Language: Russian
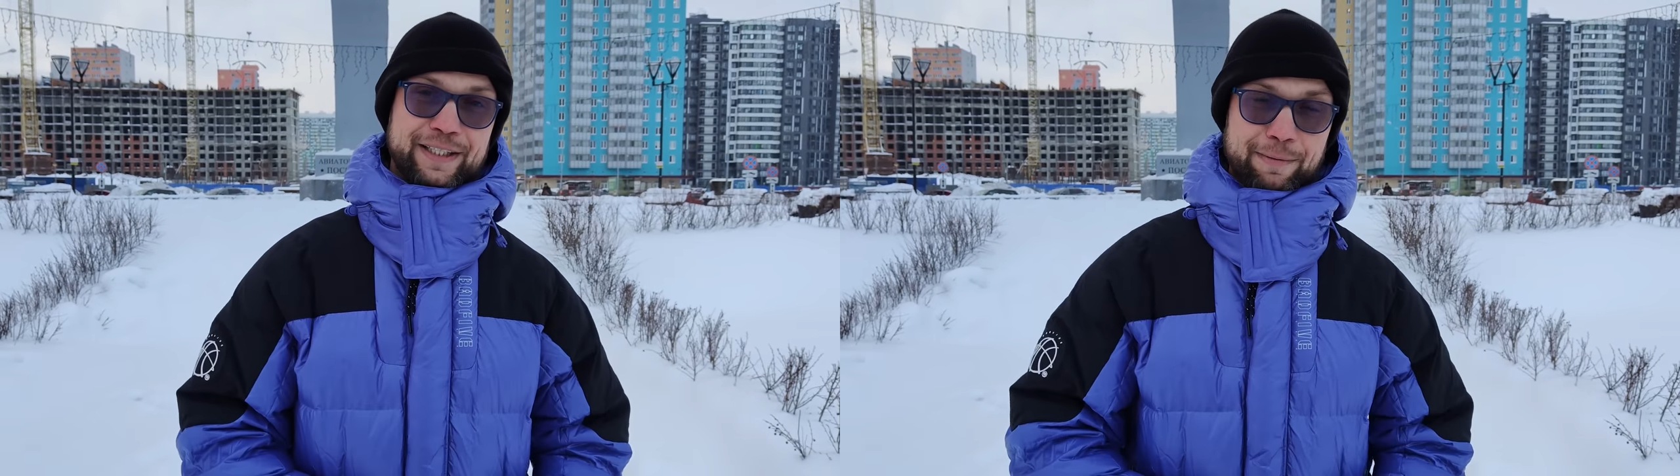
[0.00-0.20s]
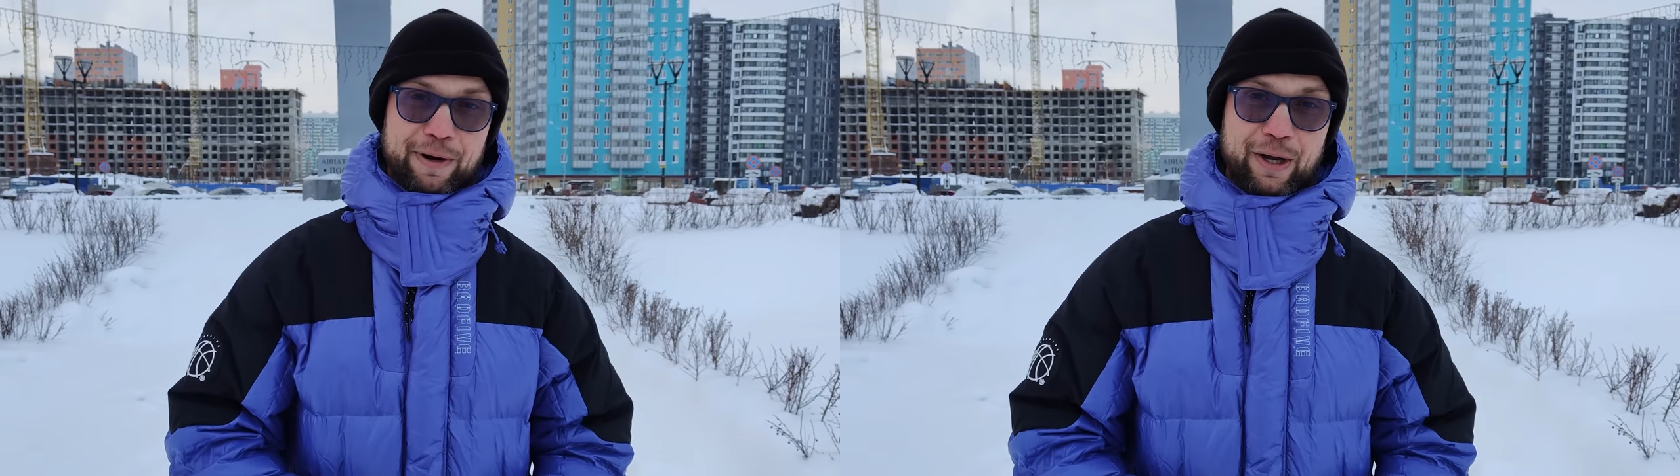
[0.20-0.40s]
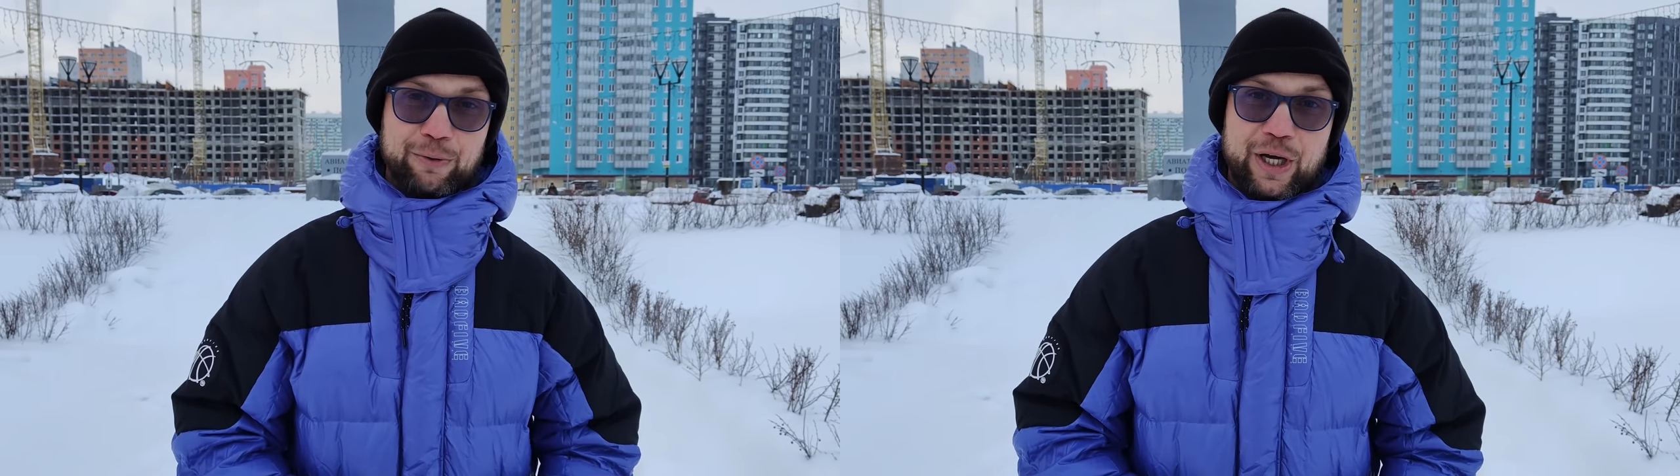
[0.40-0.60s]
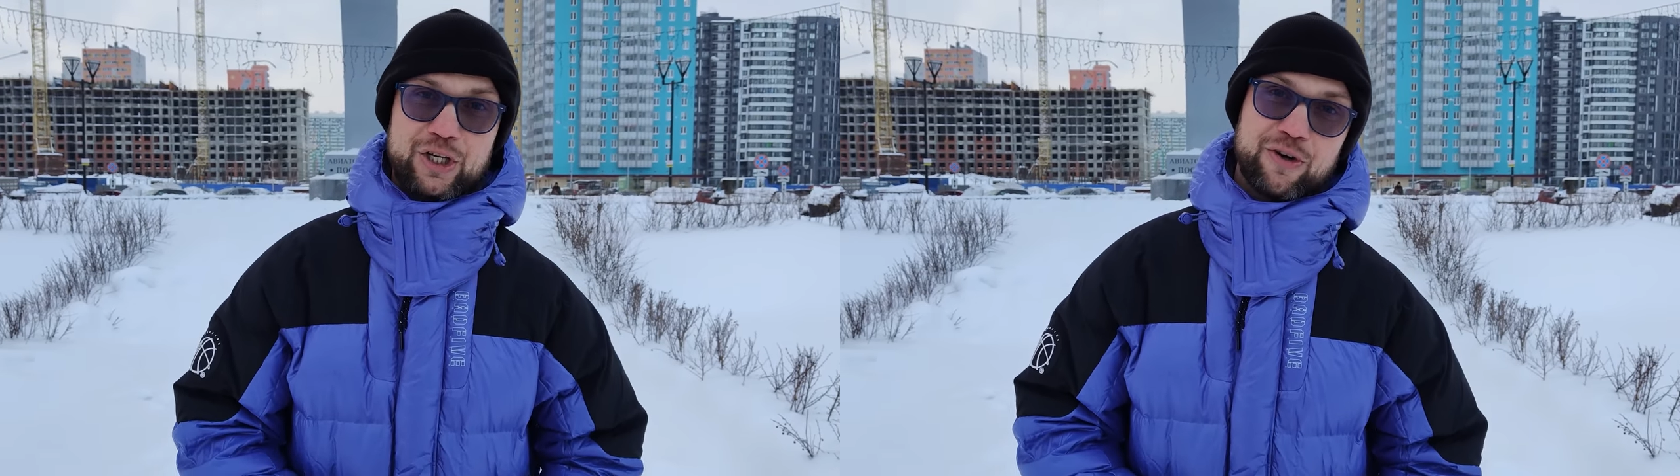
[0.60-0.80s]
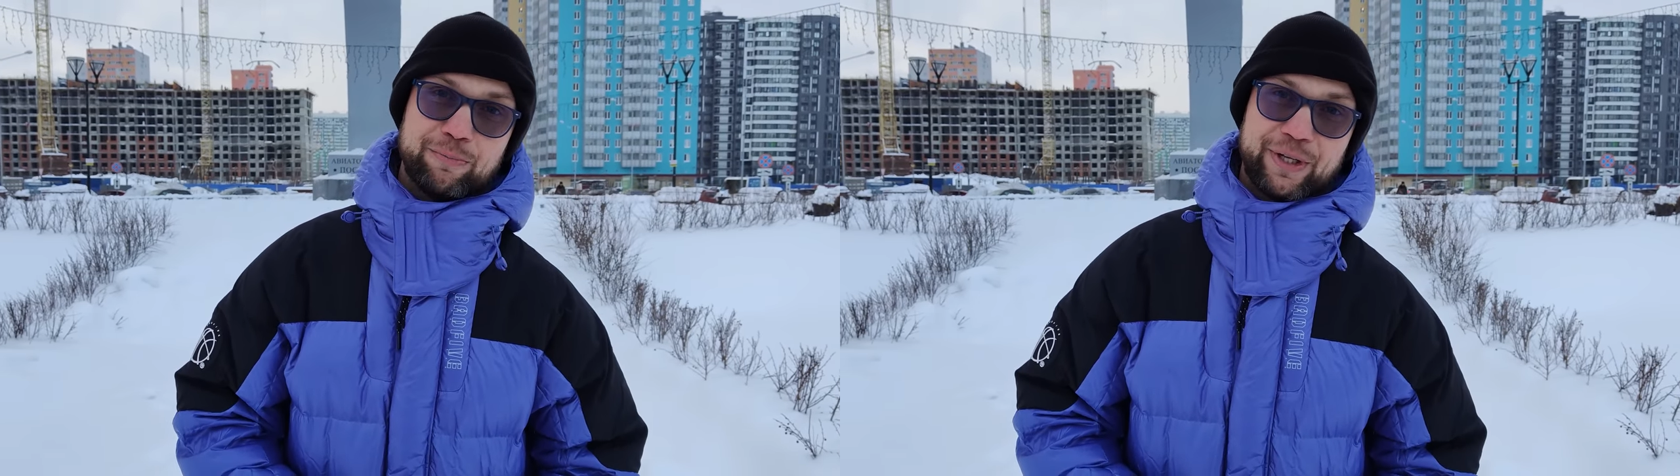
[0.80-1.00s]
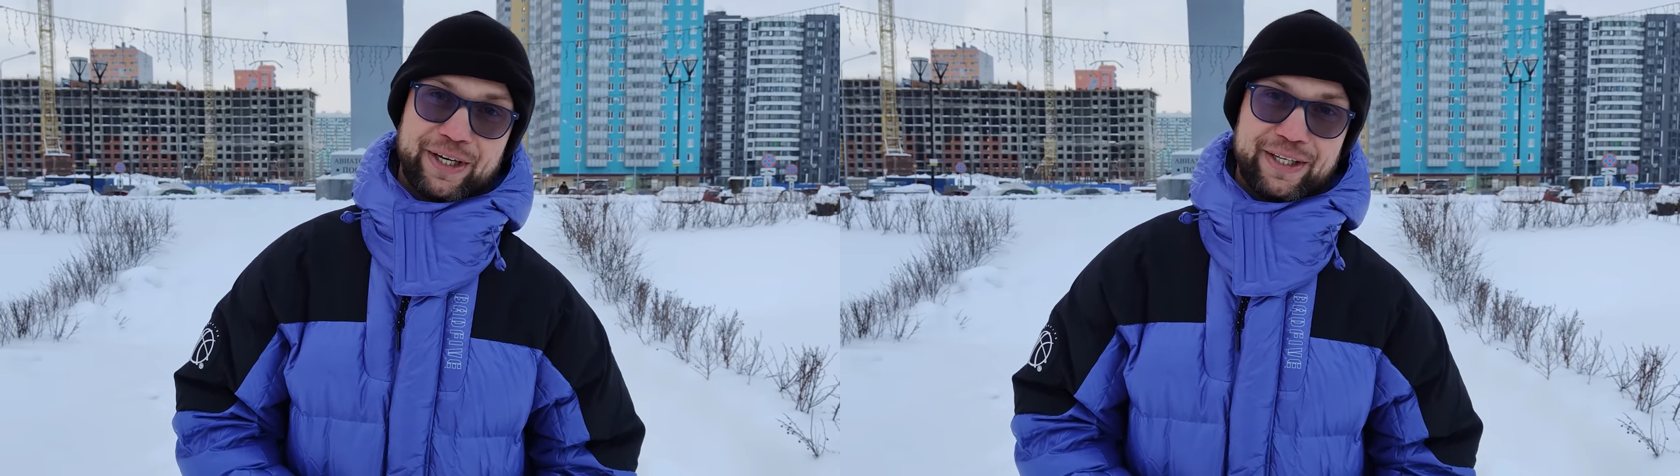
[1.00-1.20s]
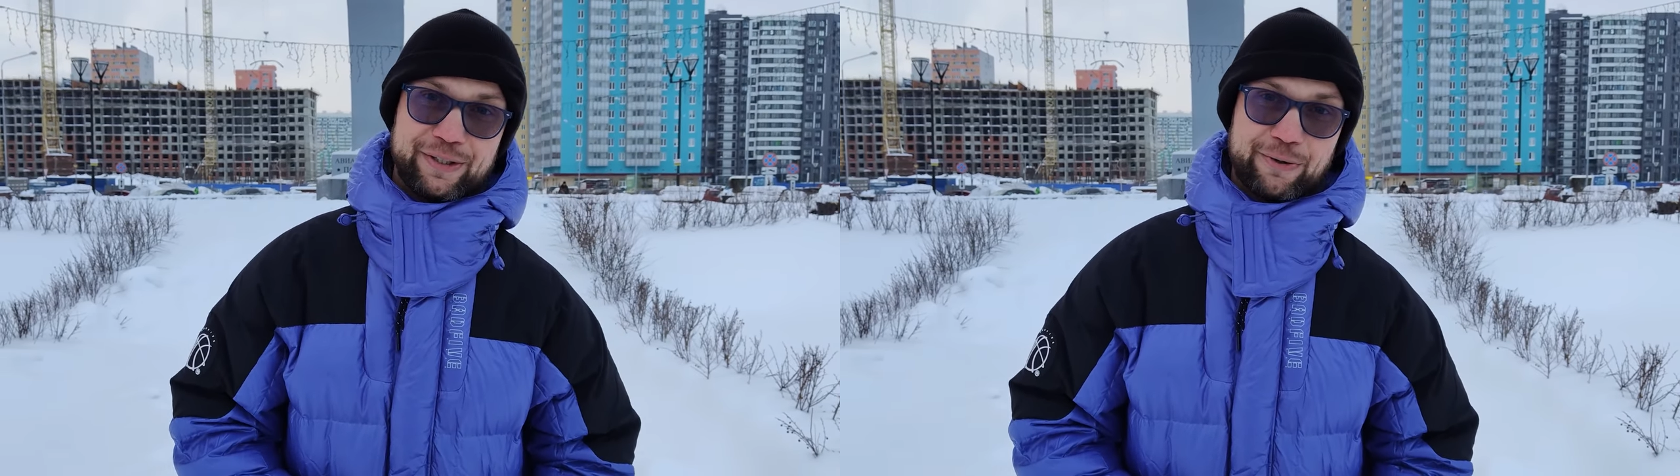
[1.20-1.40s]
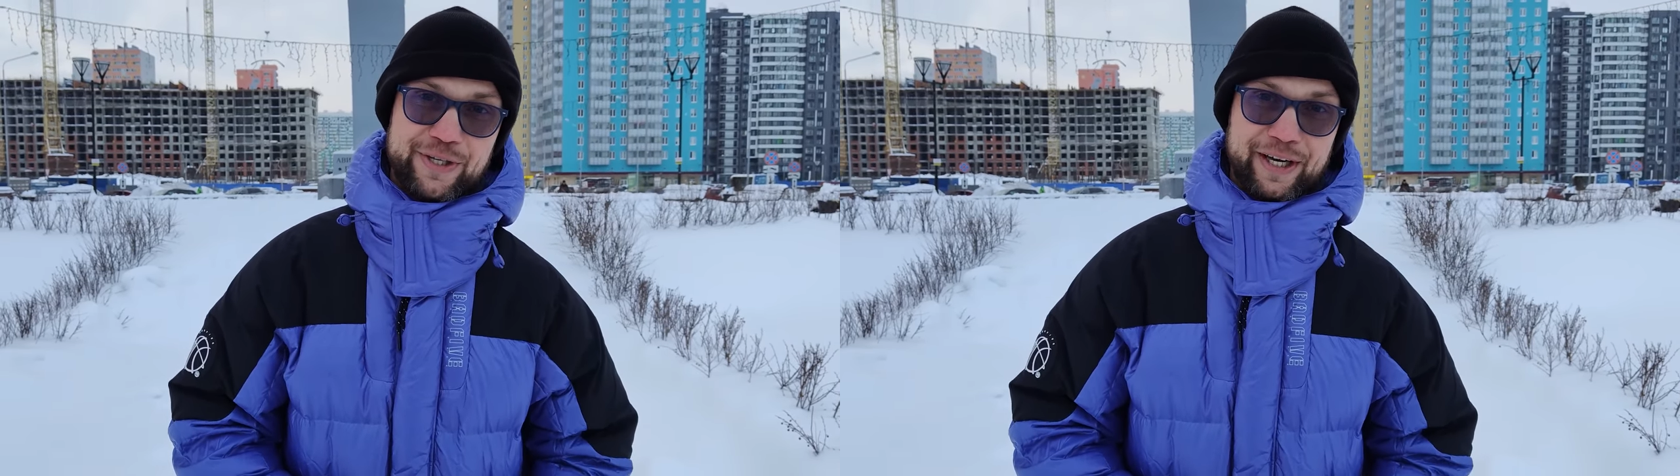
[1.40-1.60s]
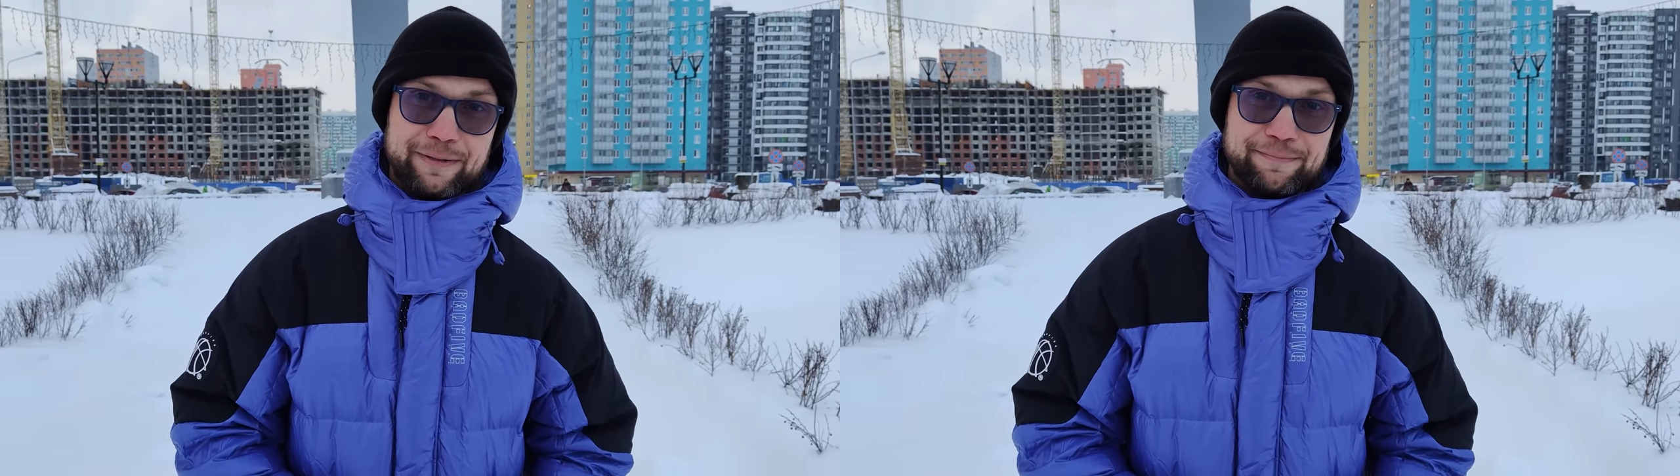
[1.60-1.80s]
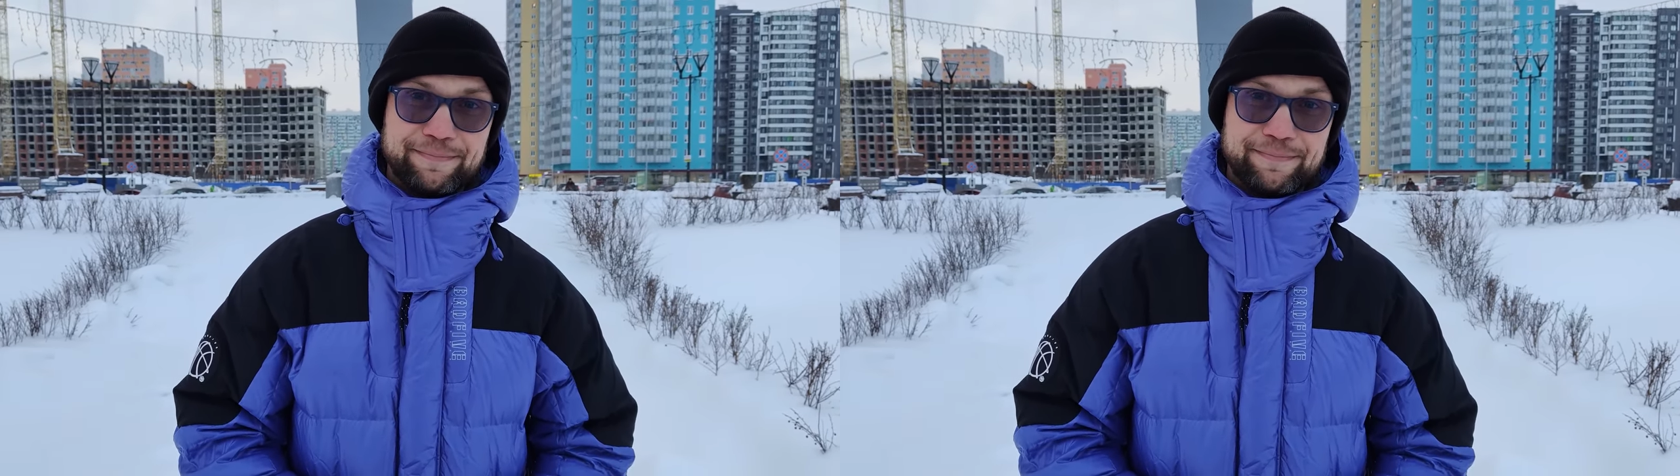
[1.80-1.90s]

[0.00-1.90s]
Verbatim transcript: Добра и удачи вам, дорогие друзья!